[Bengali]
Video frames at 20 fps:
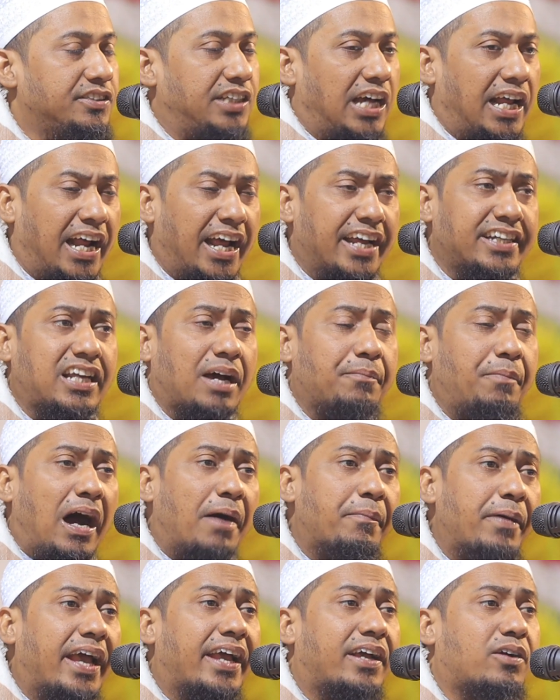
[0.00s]
যারা এটা
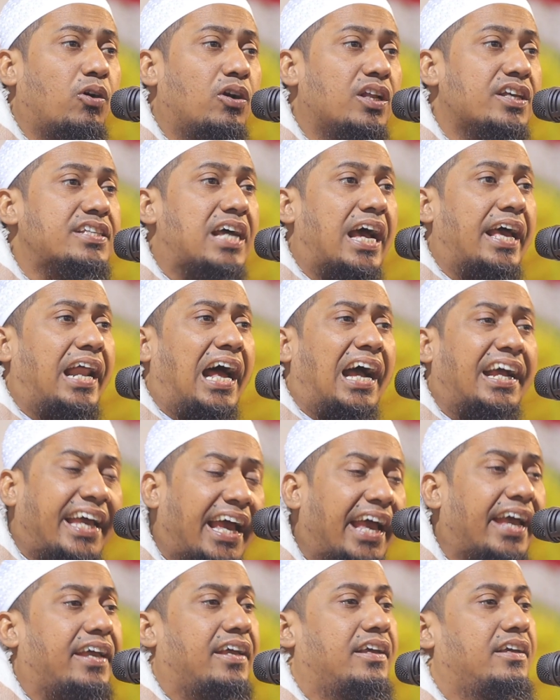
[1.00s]
ভাবে কলিজায়
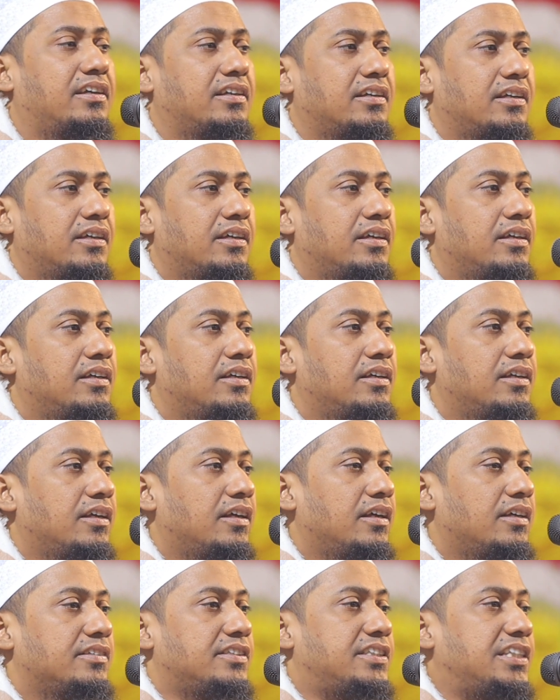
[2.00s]
রাখে
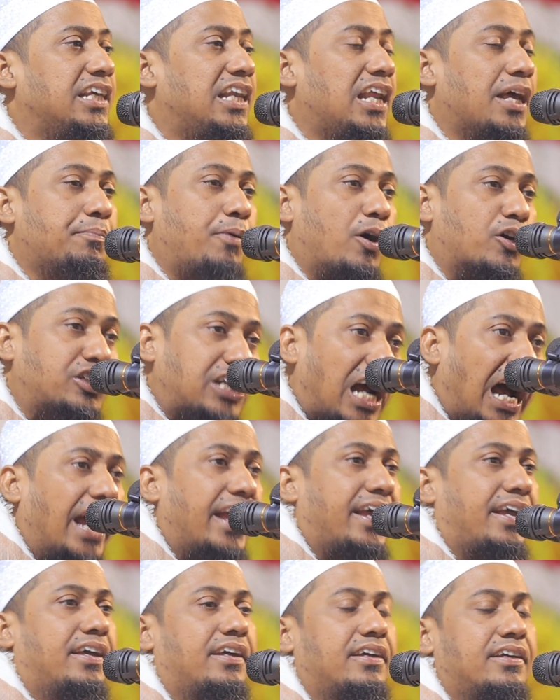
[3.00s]
দিলে
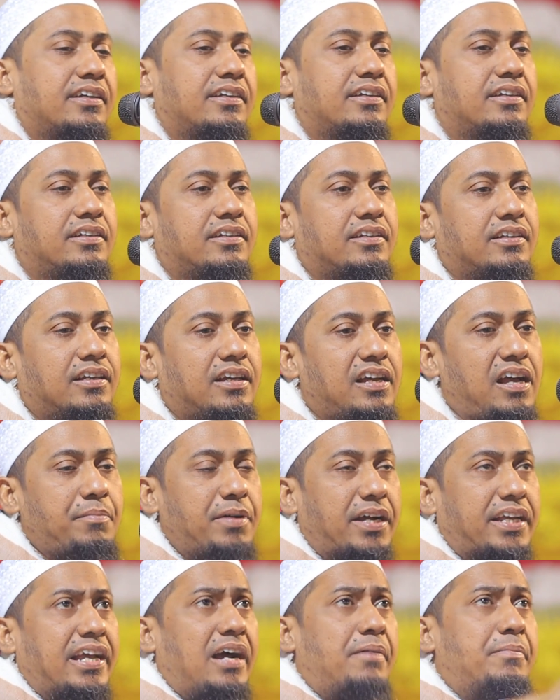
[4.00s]
বসায় আমাকে